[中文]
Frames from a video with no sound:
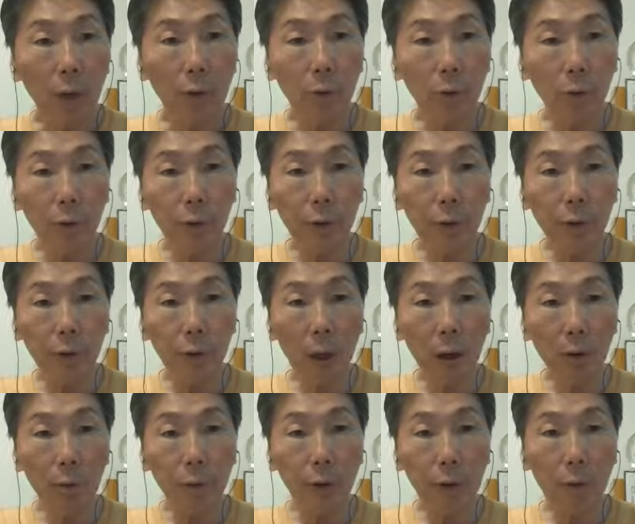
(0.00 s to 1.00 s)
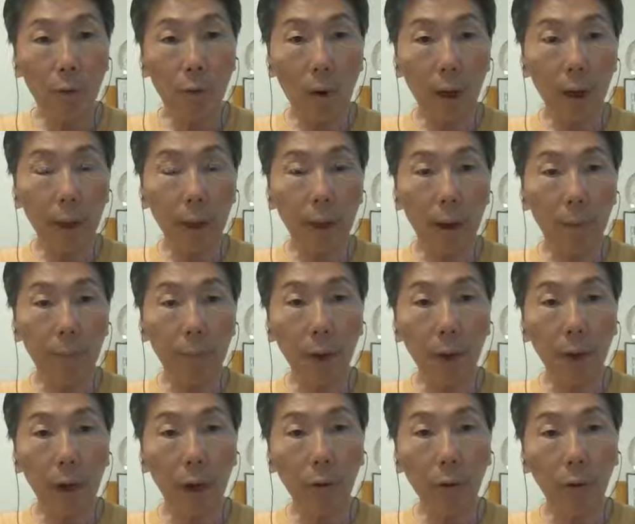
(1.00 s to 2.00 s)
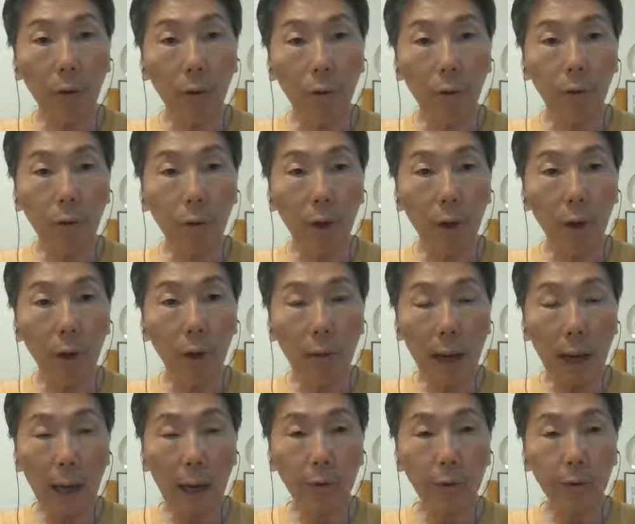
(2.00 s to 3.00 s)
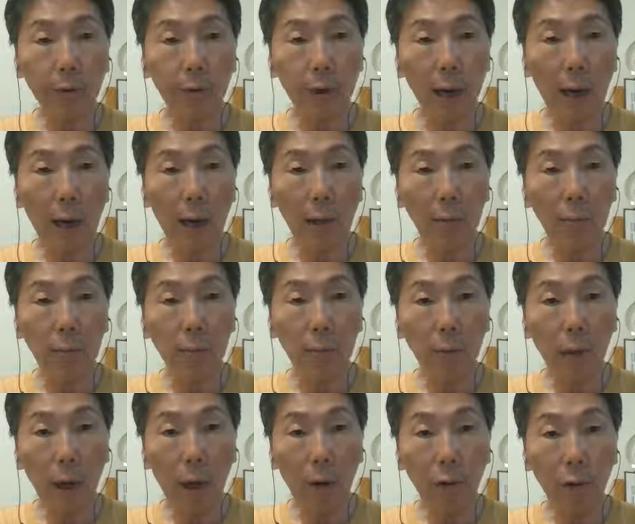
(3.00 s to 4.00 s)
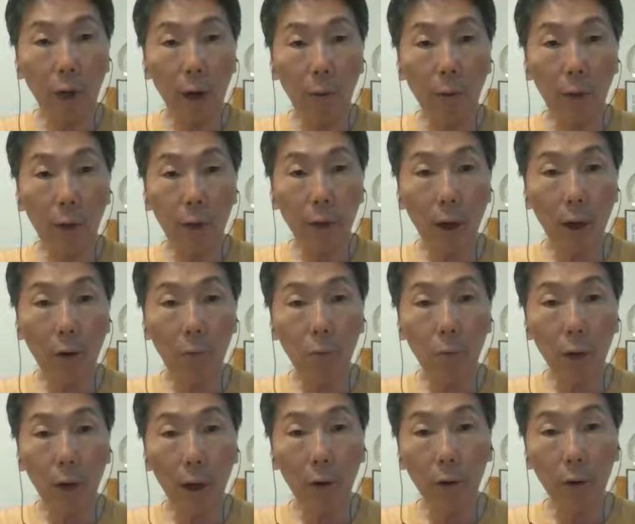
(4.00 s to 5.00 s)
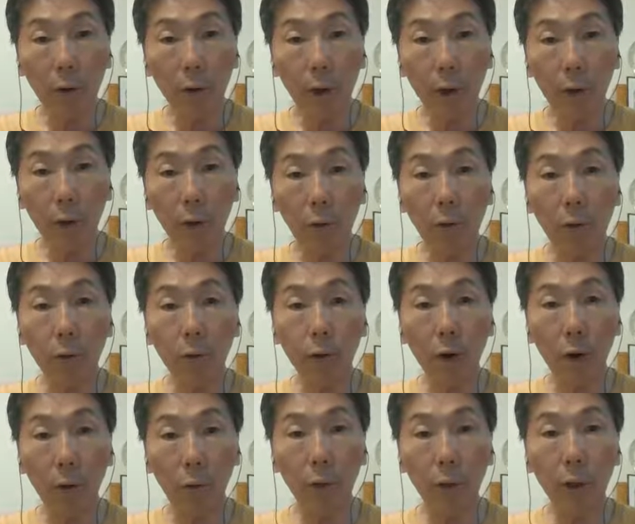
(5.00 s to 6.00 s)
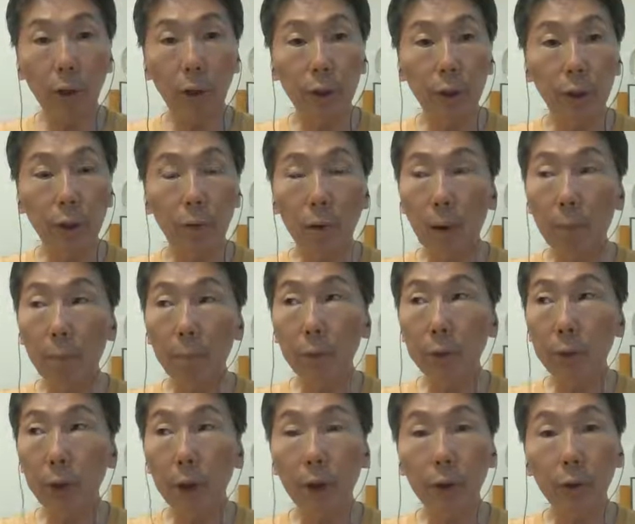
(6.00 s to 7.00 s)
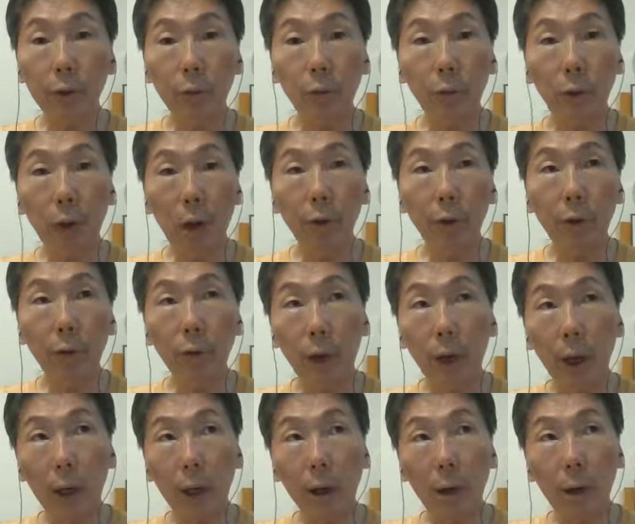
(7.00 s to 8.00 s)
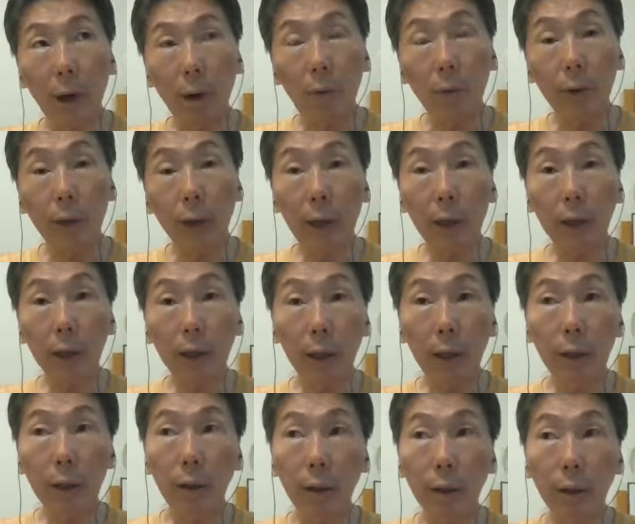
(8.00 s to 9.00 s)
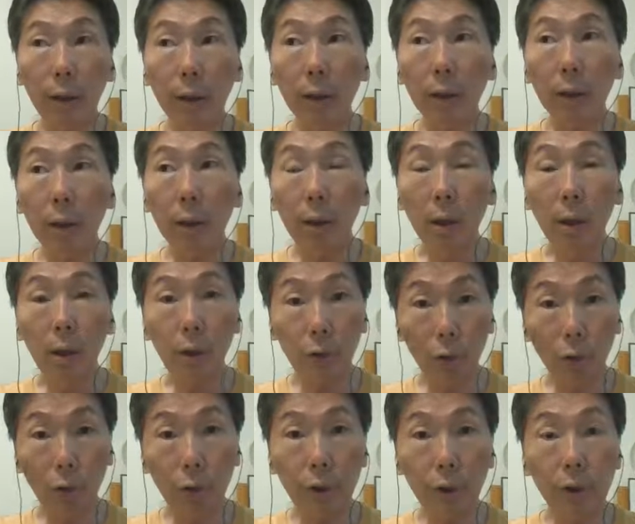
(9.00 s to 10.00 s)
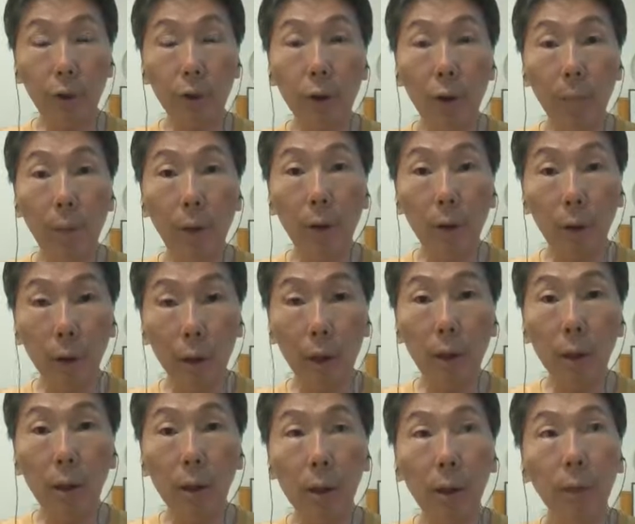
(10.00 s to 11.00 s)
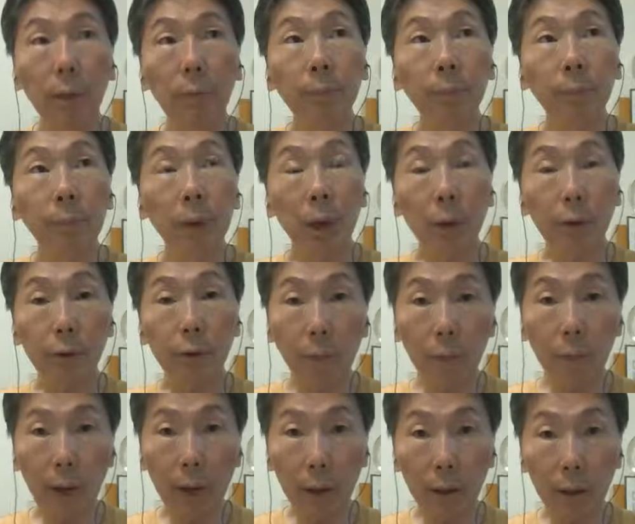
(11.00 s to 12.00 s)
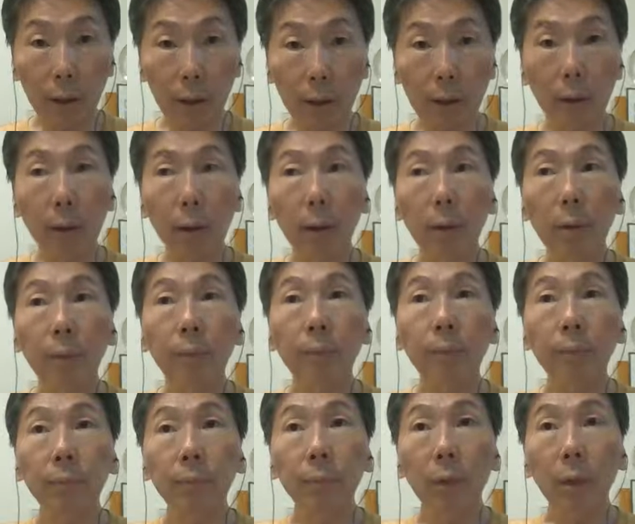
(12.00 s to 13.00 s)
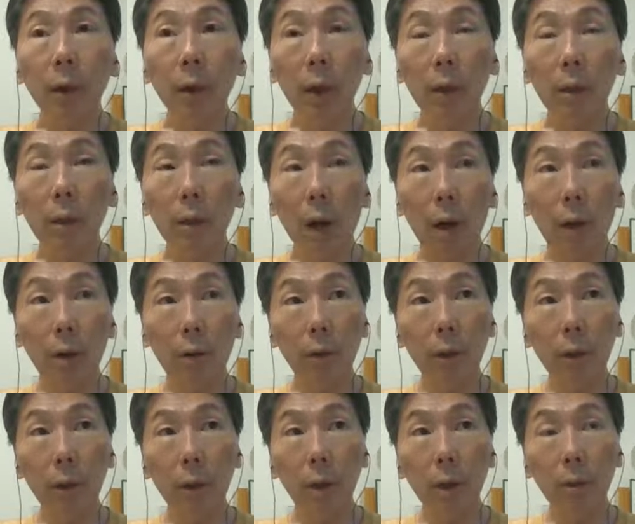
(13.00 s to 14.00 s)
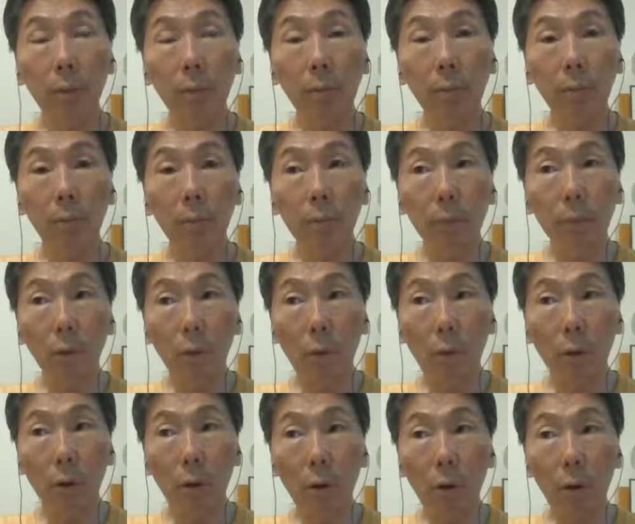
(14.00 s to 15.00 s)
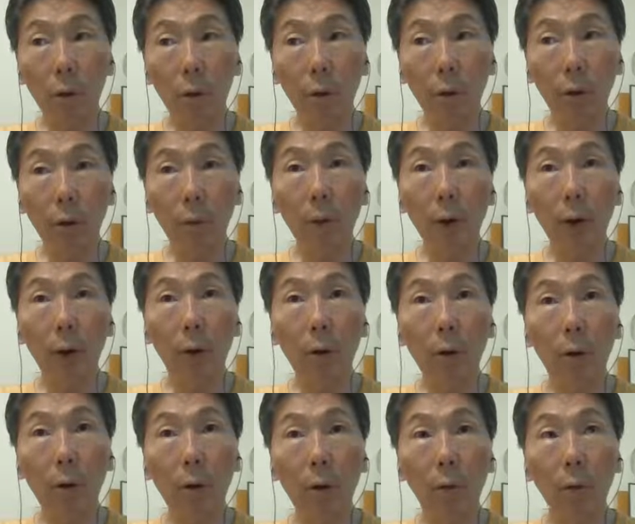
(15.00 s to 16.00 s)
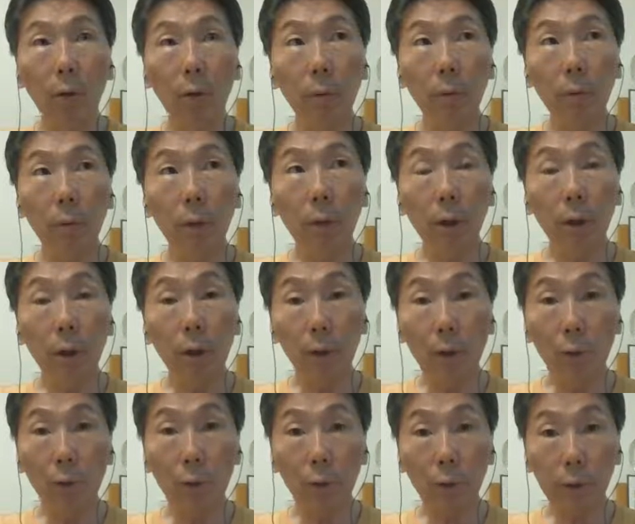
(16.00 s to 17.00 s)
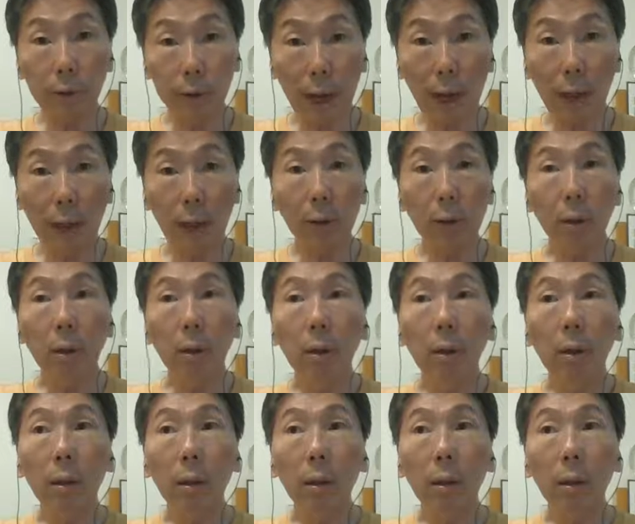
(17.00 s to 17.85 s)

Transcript: 如是到精华演讲频道的同学，大师讲，好像晚上五到六点都有小睡的习惯，不见得是五到六点，要看我那一天的作息有没有课，什么样的课，然后呢，我有没有呃用过餐，